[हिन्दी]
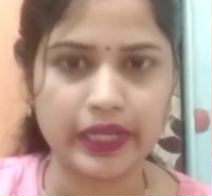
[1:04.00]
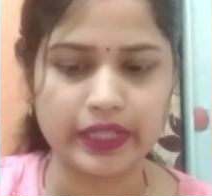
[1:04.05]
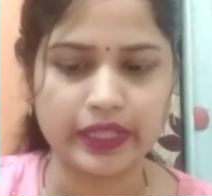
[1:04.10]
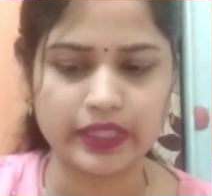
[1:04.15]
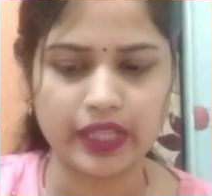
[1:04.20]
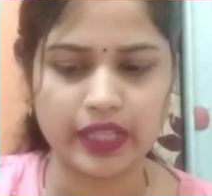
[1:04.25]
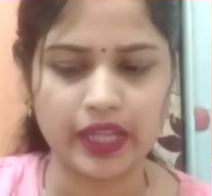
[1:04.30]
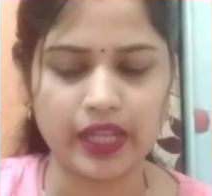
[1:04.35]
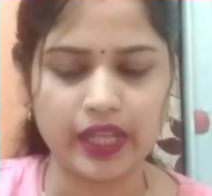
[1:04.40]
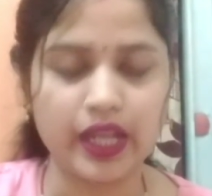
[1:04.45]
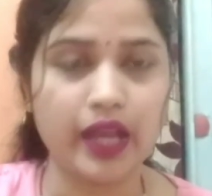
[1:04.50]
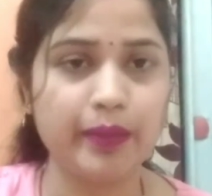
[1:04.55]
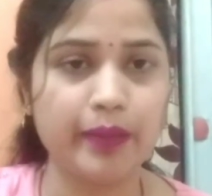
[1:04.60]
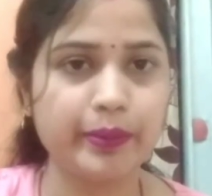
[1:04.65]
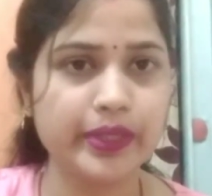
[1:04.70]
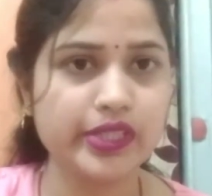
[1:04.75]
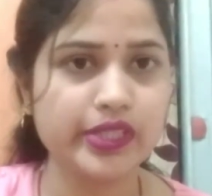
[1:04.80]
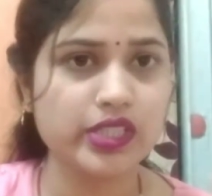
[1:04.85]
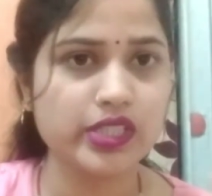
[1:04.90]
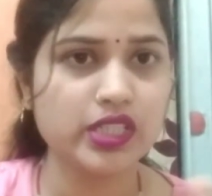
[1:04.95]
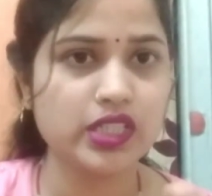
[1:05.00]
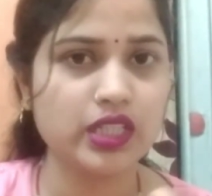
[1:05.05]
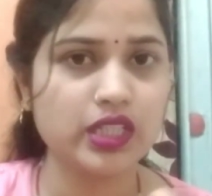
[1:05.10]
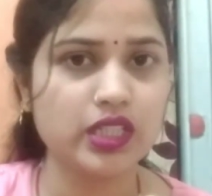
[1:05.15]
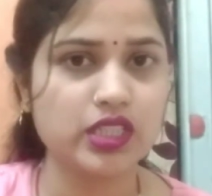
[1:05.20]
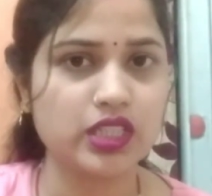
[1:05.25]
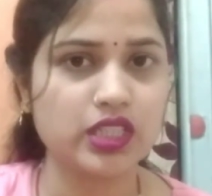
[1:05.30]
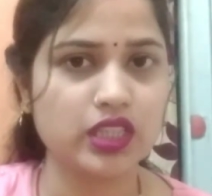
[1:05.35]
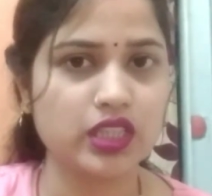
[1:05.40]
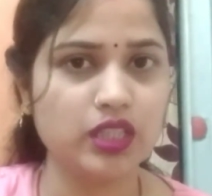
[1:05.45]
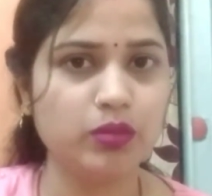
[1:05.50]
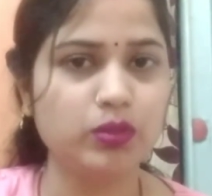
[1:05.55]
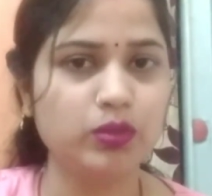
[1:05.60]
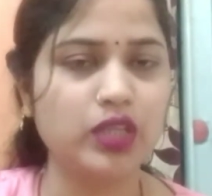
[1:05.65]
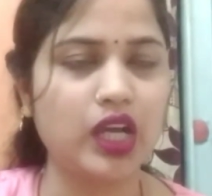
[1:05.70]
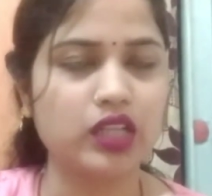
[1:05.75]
बनाता है आपके स्किन के जितने भी